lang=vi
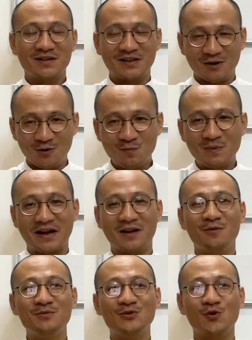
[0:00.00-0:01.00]
Thì lúc này
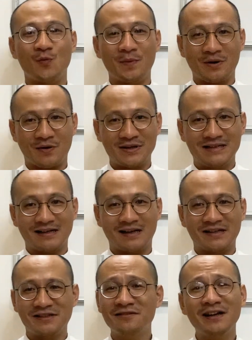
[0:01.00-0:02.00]
ông chủ mới nói rằng
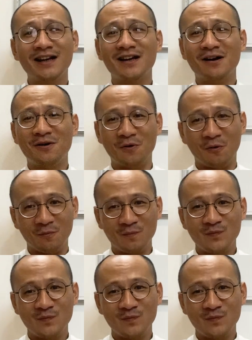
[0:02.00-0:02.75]
là chưa hết đâu,